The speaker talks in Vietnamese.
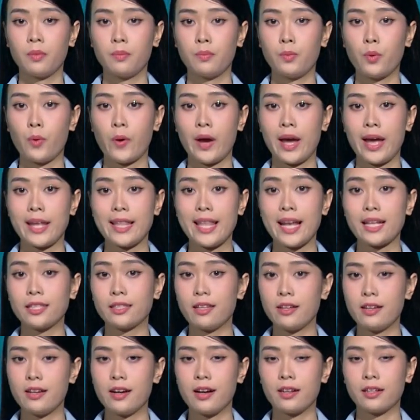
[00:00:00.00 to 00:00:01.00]
Mùa hè đang
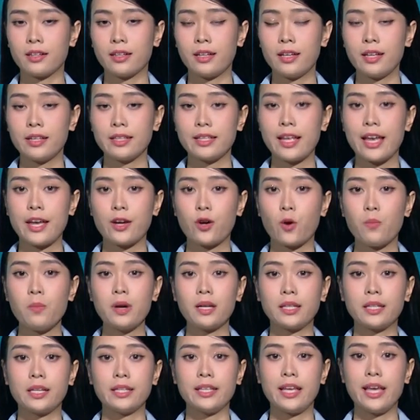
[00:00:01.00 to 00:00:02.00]
tới gần, đây cũng
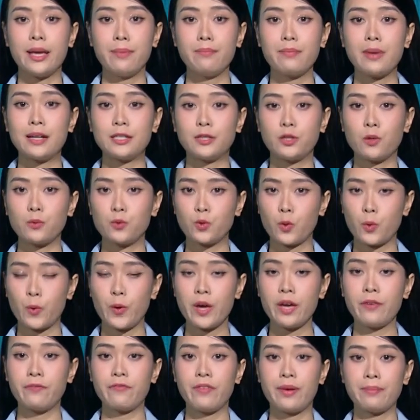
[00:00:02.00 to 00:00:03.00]
là thời điểm mà sốt xuất
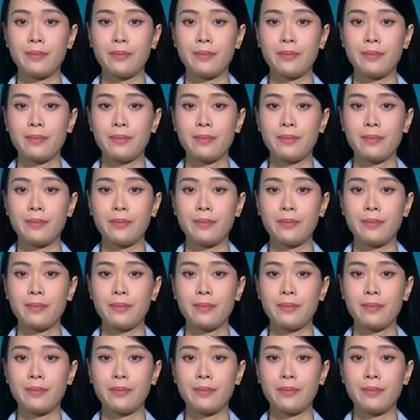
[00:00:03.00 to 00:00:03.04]
huyết,